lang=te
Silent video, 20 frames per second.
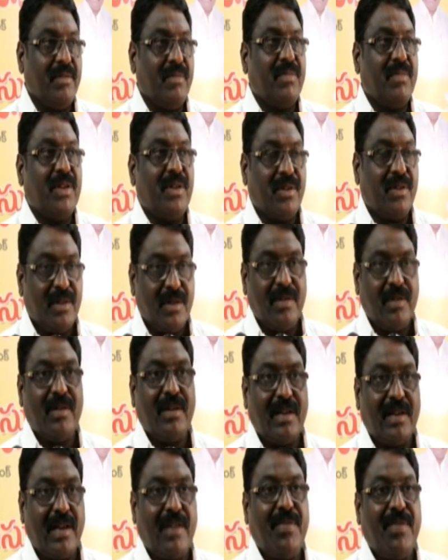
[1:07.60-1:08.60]
మరి ఒక
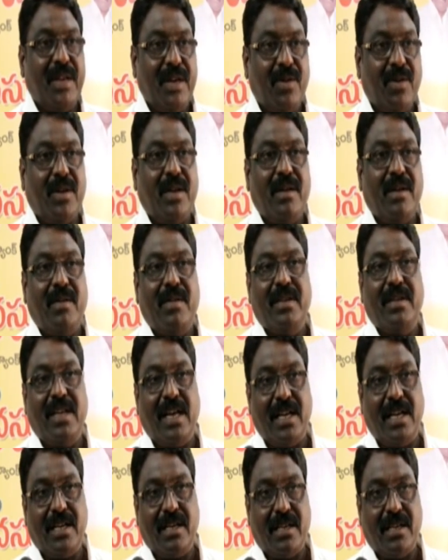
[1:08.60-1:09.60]
అందరికి కూడా నా
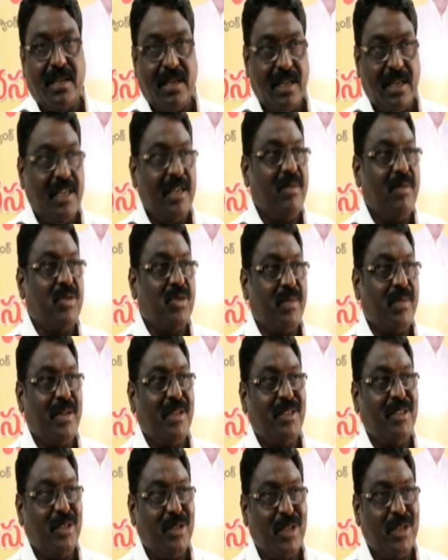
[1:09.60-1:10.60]
రిటైర్మెంట్
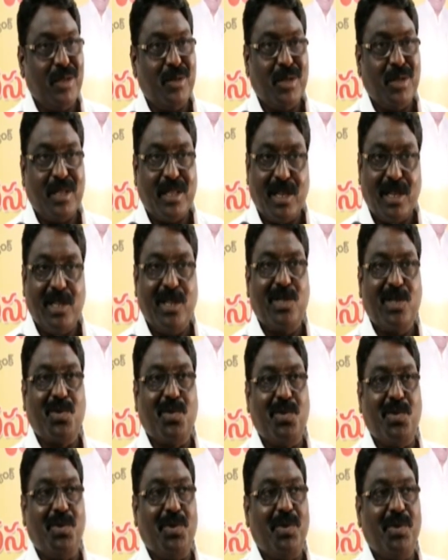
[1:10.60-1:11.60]
శుభాన్ని
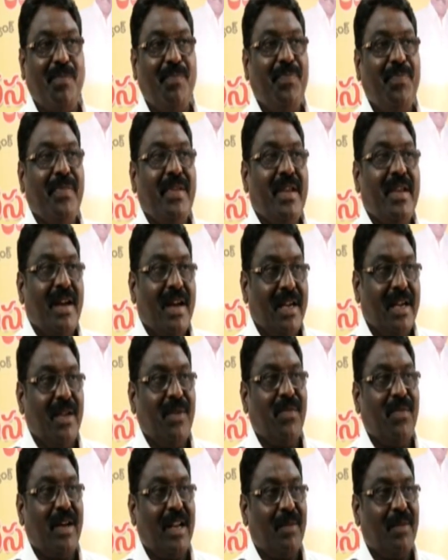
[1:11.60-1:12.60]
తెలియజేసుకుంటూ అంటే
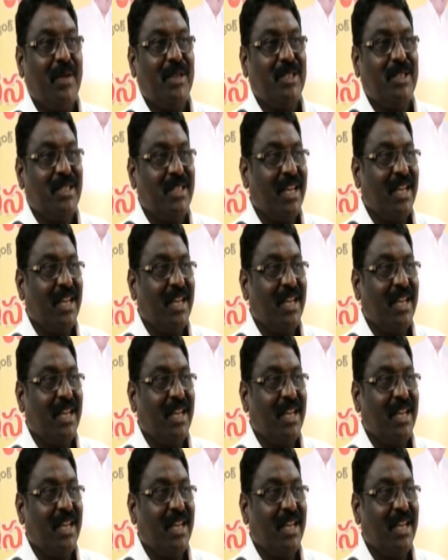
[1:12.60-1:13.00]
ఇవాళ పరిస్థితి